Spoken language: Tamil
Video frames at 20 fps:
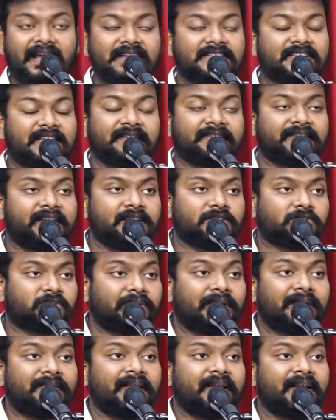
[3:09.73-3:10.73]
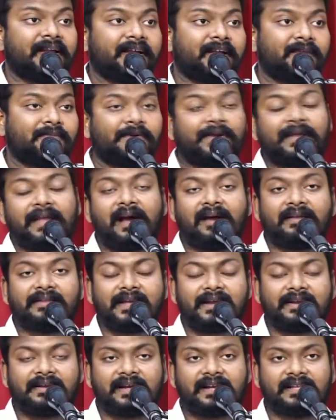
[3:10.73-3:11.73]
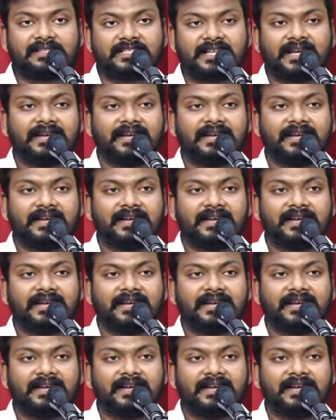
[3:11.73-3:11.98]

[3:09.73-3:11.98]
தேசத்தை சுதந்திரிக்க முடியாது என்கிற